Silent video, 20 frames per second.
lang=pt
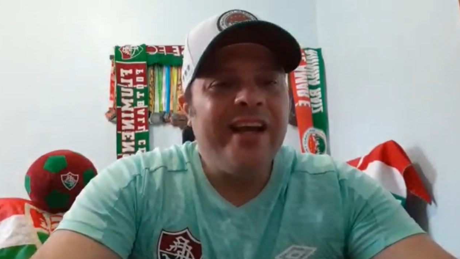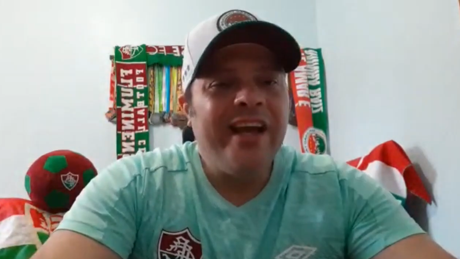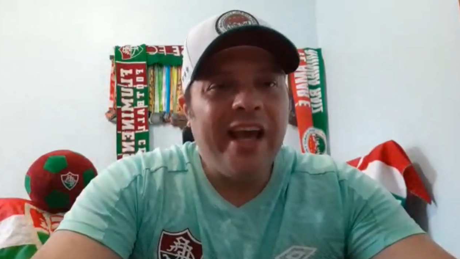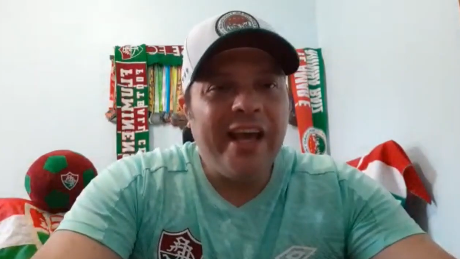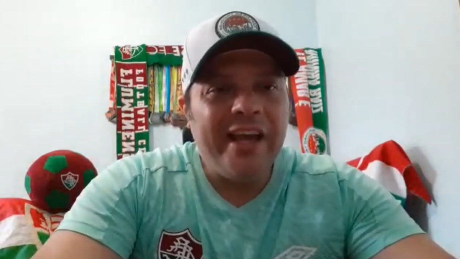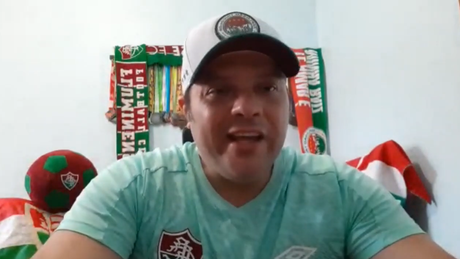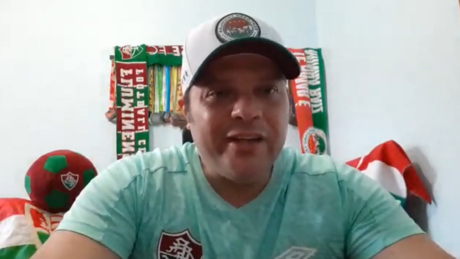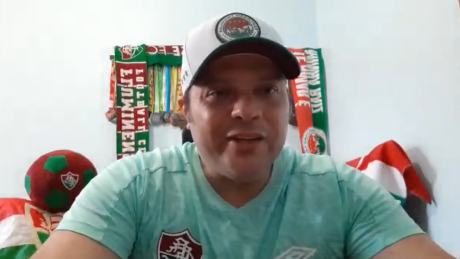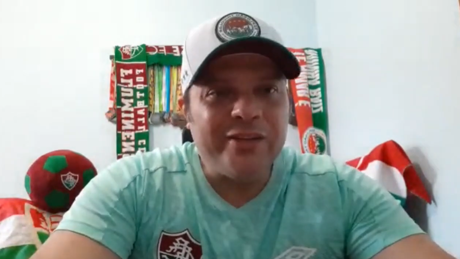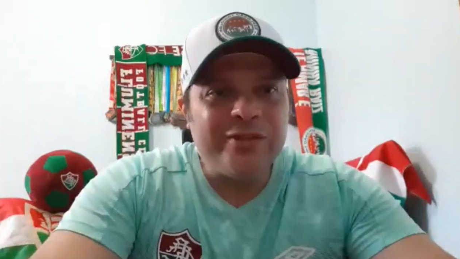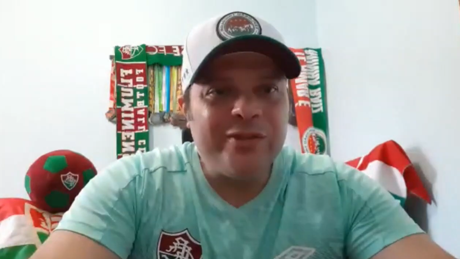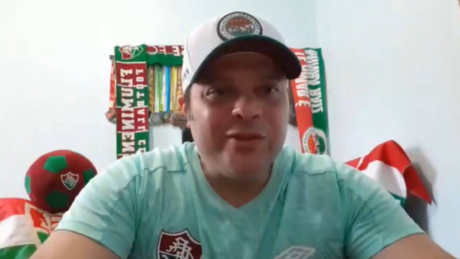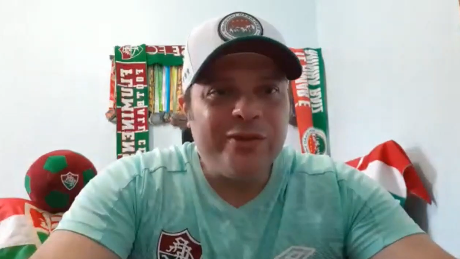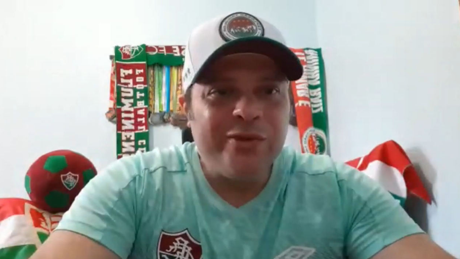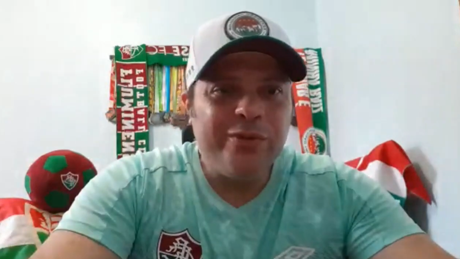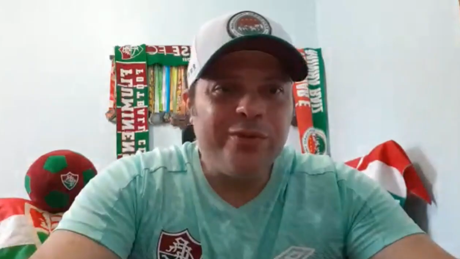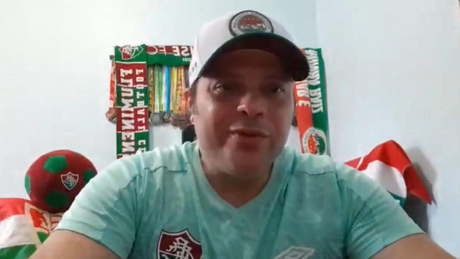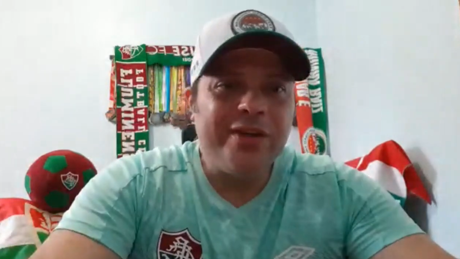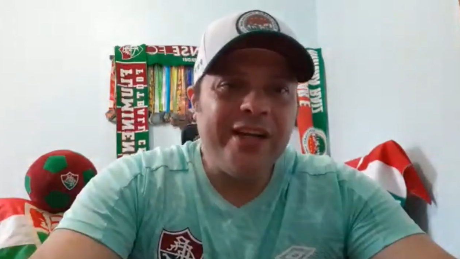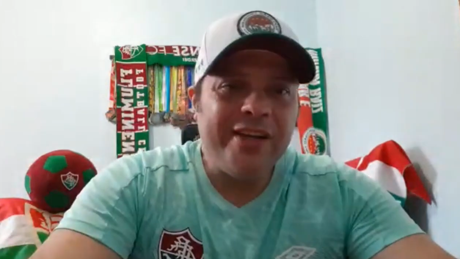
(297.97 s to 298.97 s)
É isso.
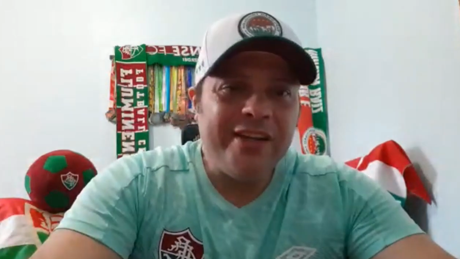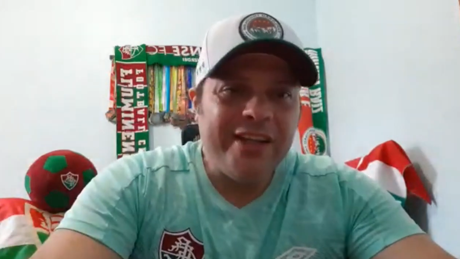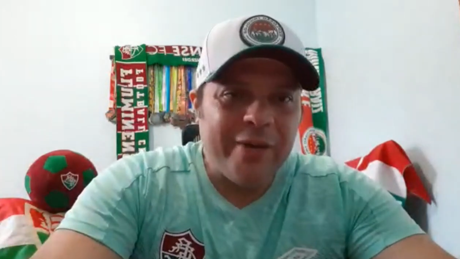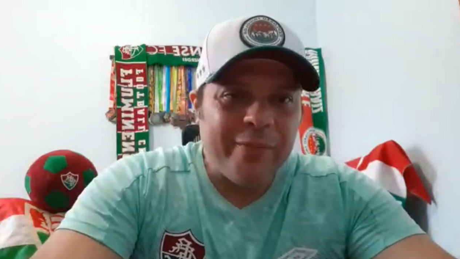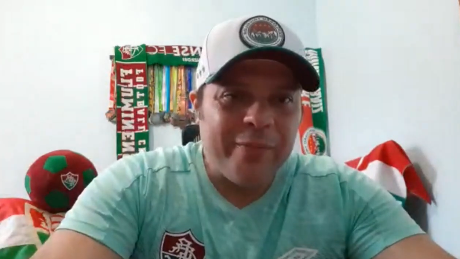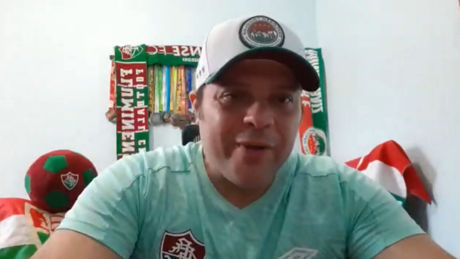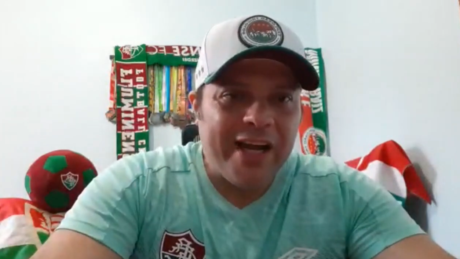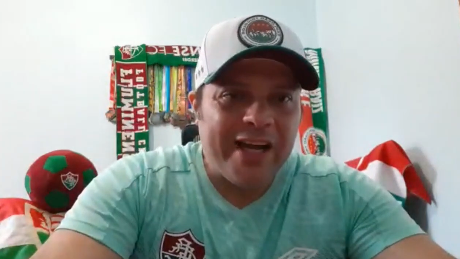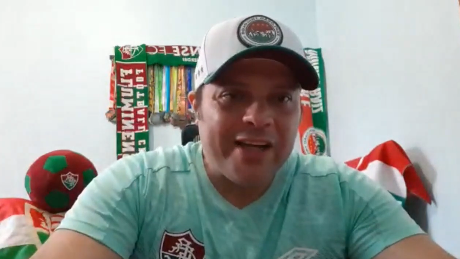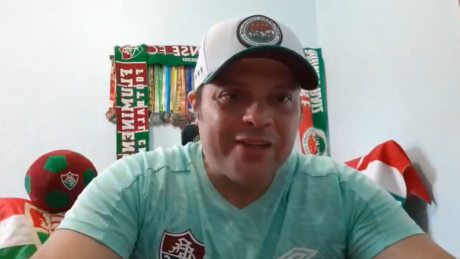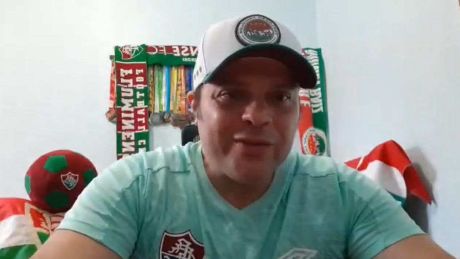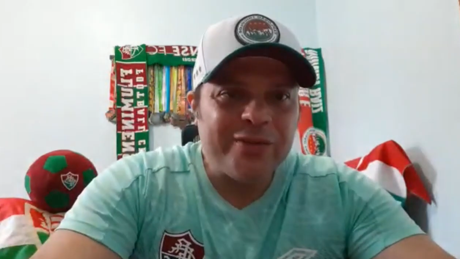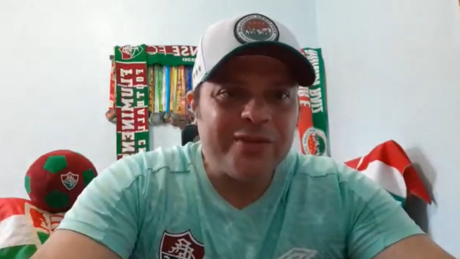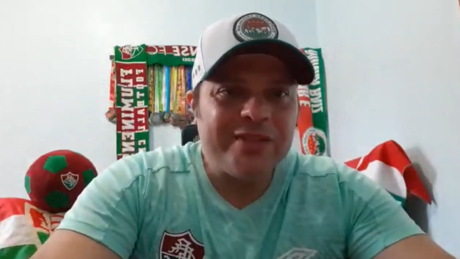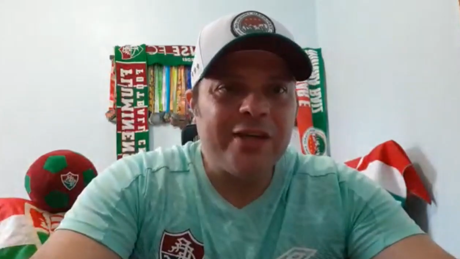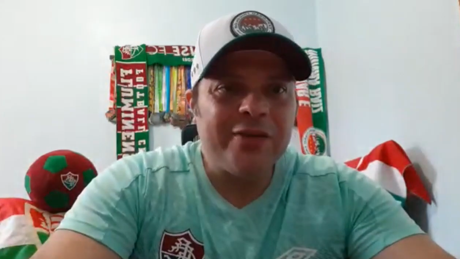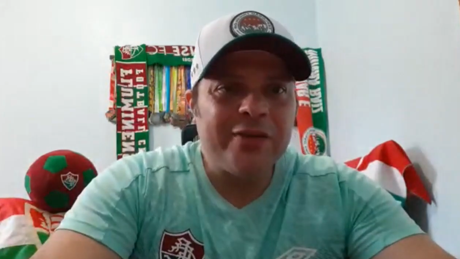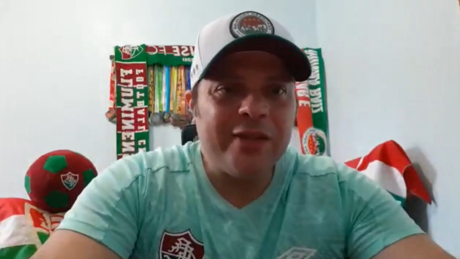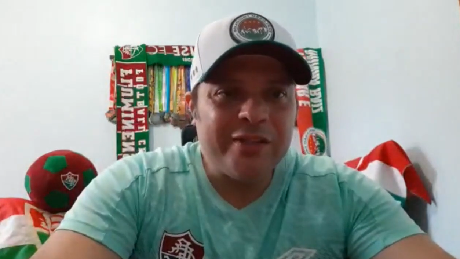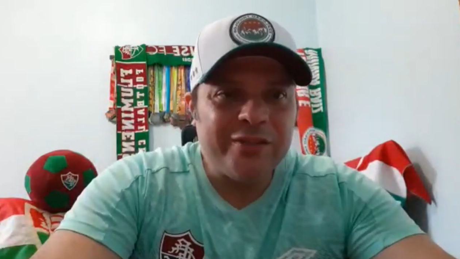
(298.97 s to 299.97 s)
Um grande abraço,
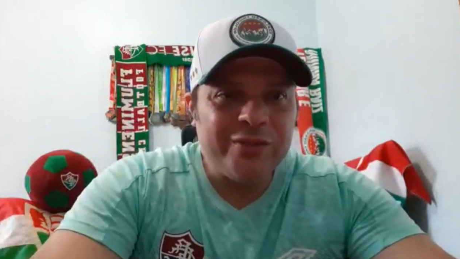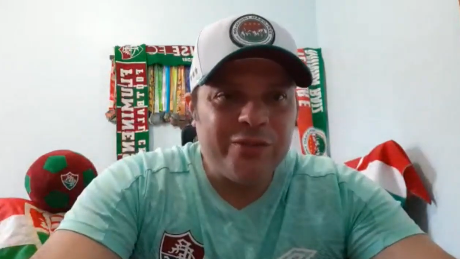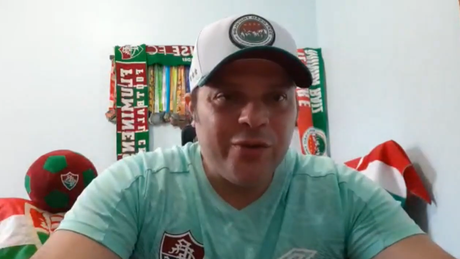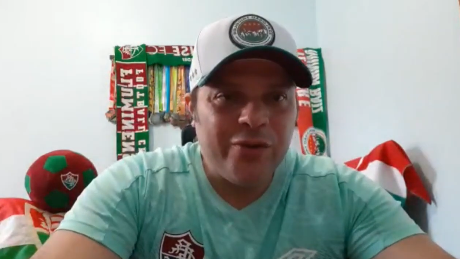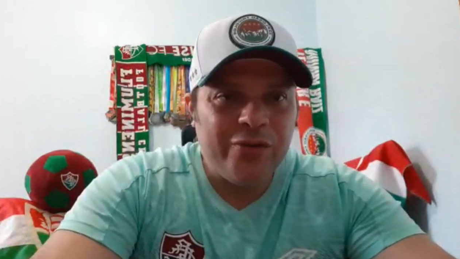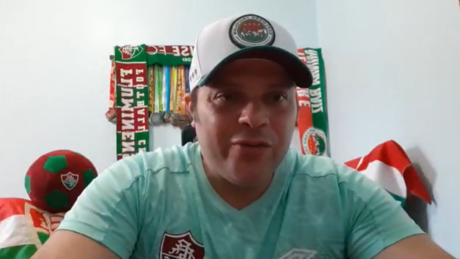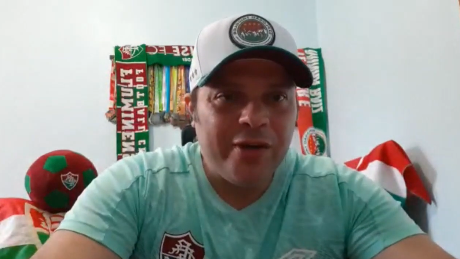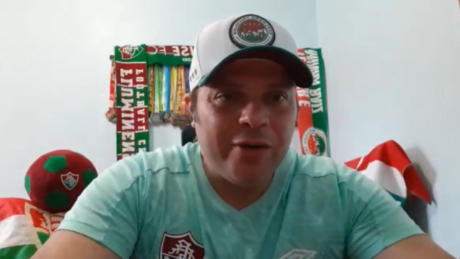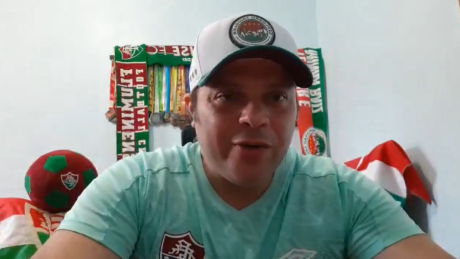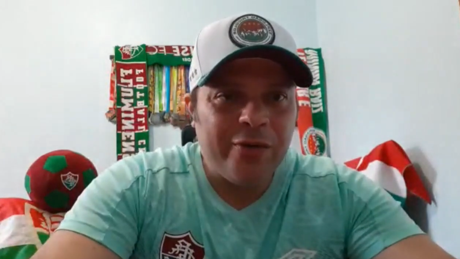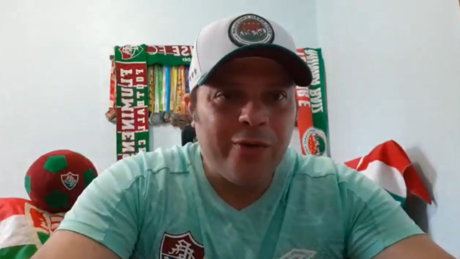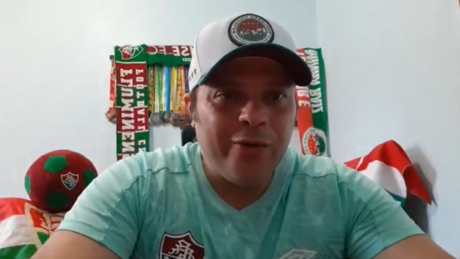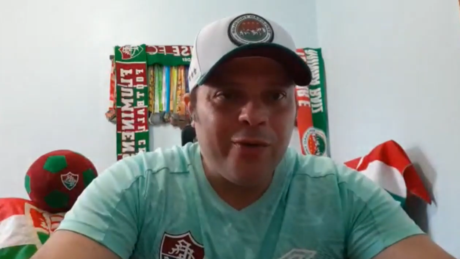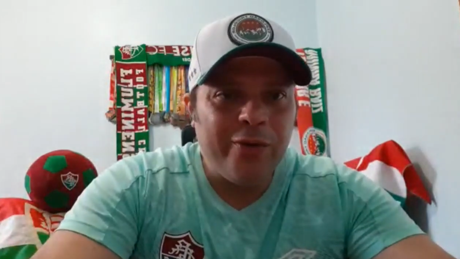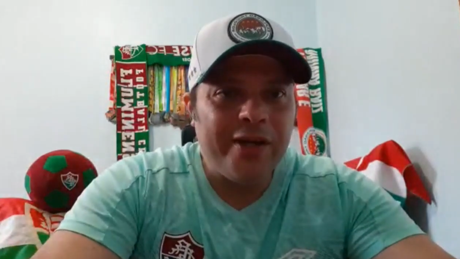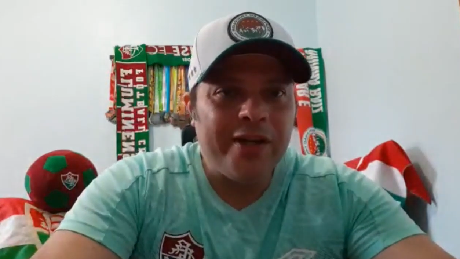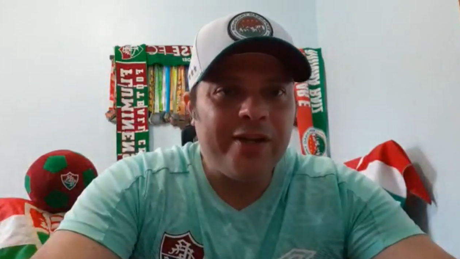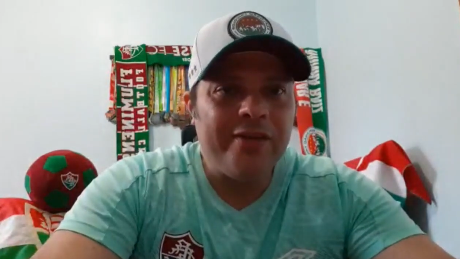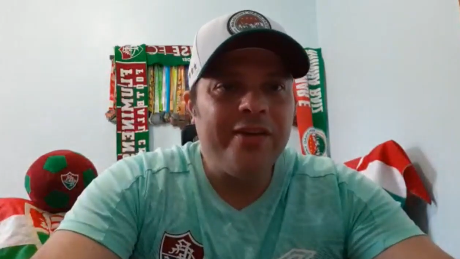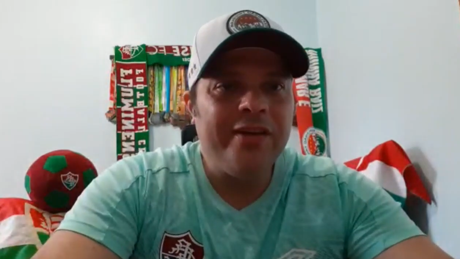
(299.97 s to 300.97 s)
saudações
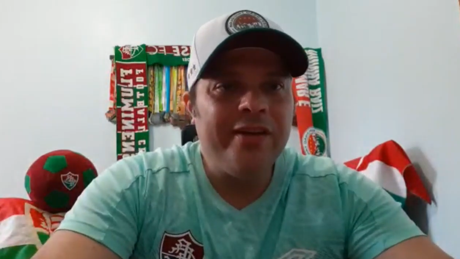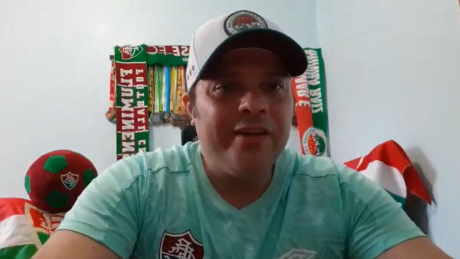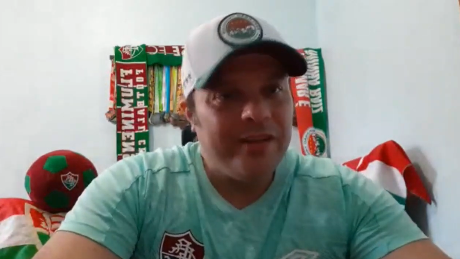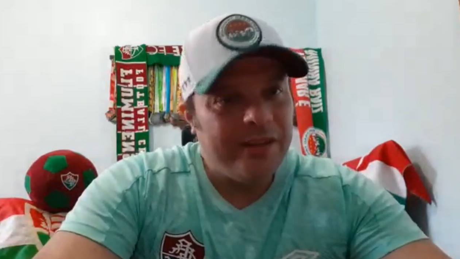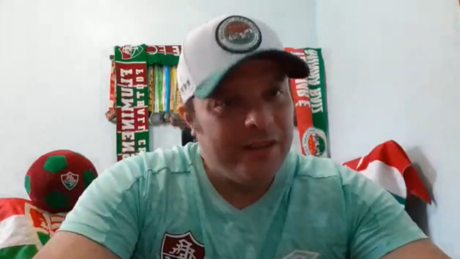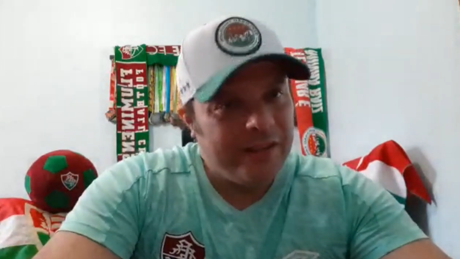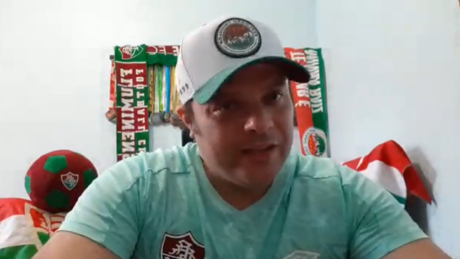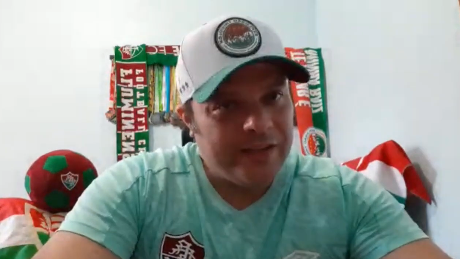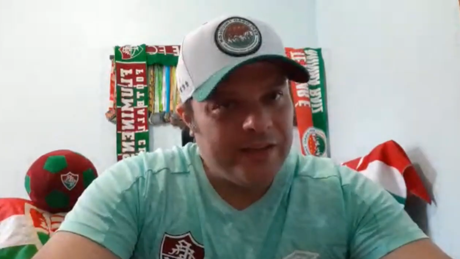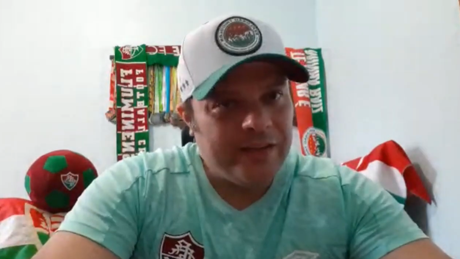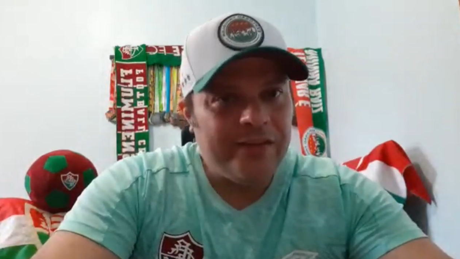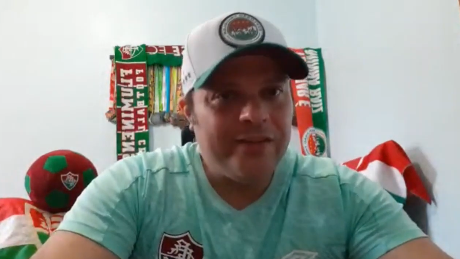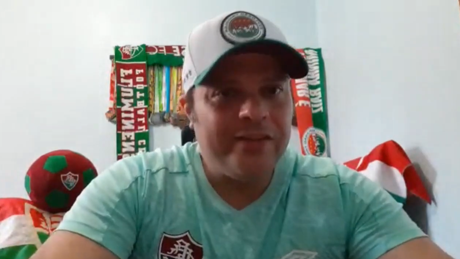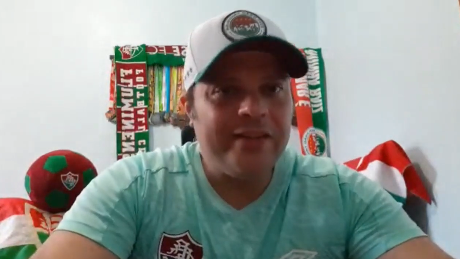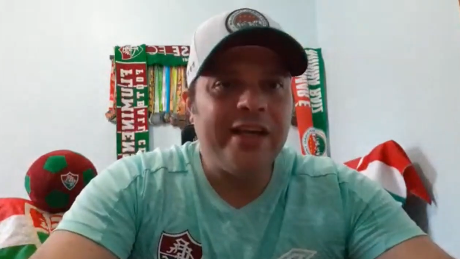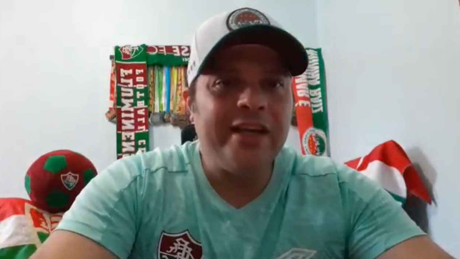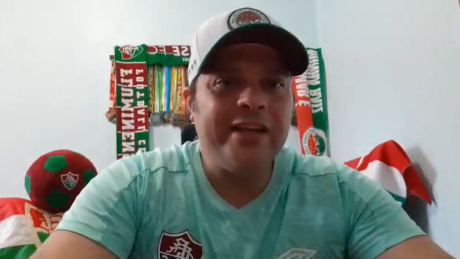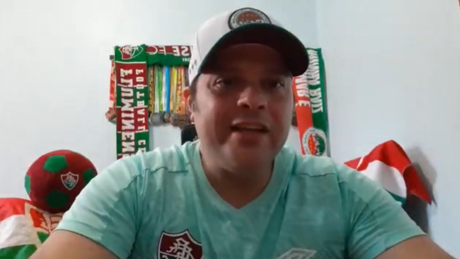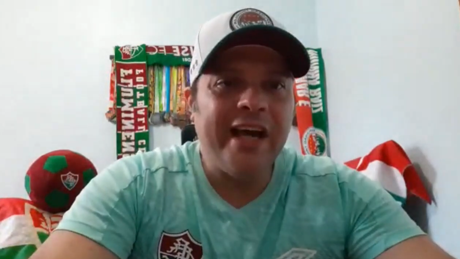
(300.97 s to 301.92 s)
tricolores e a gente está aí